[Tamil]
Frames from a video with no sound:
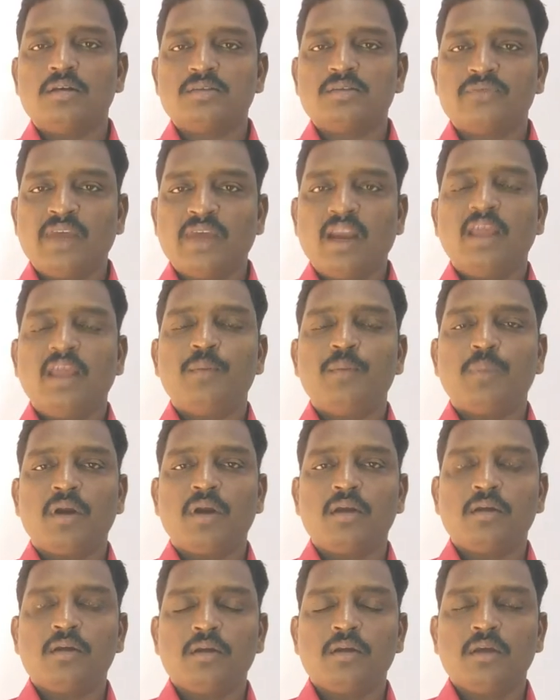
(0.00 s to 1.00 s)

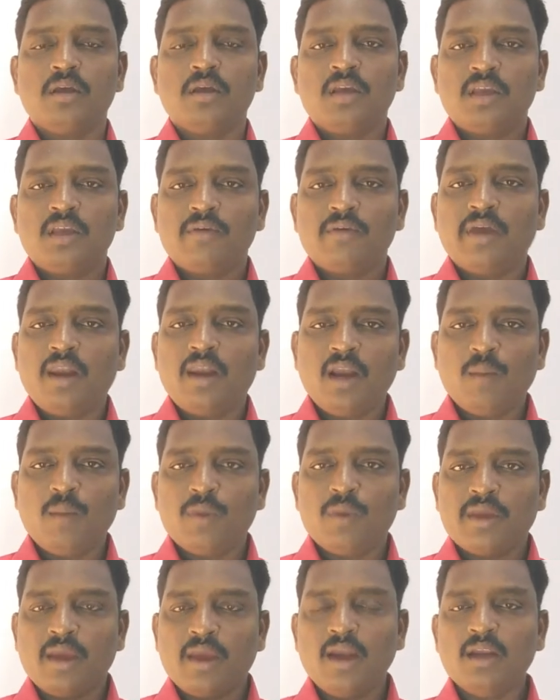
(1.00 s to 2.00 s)
வேலைப்பாடு இவையெல்லாம்
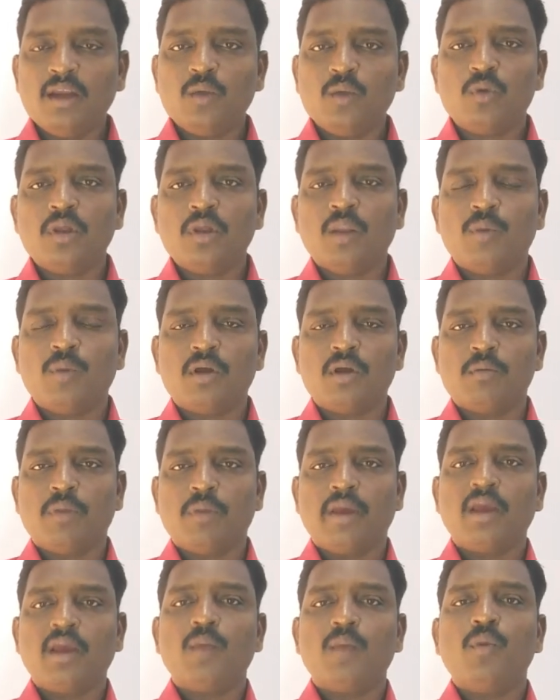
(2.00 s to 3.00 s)
நம்ம கேட்ட உடனே நமக்கு
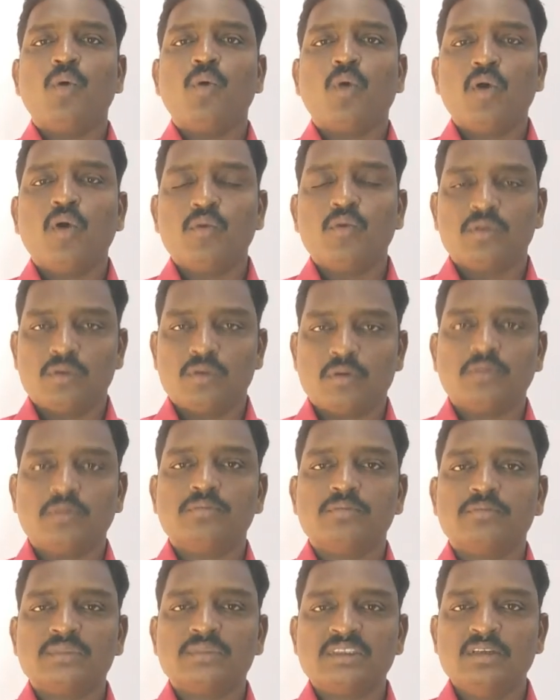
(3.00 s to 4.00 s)
பயங்கரமாக கோபம் வந்துடும்
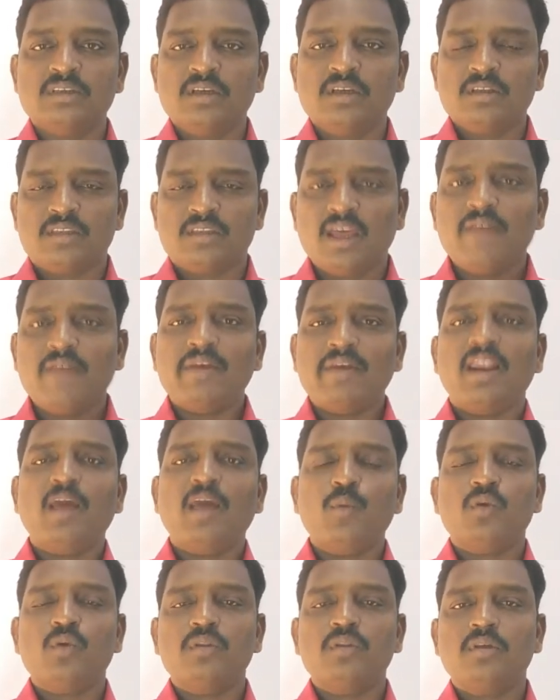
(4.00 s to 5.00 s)

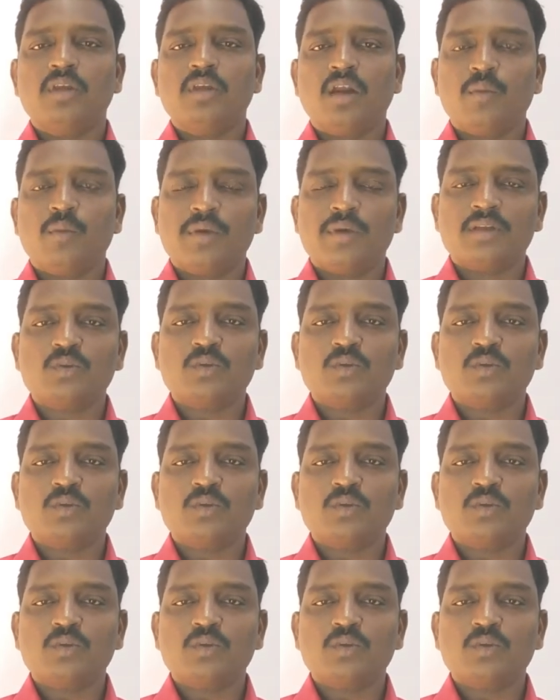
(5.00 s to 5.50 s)
தேவையில்லாமல் வந்து இதெல்லாம் நம்மகிட்ட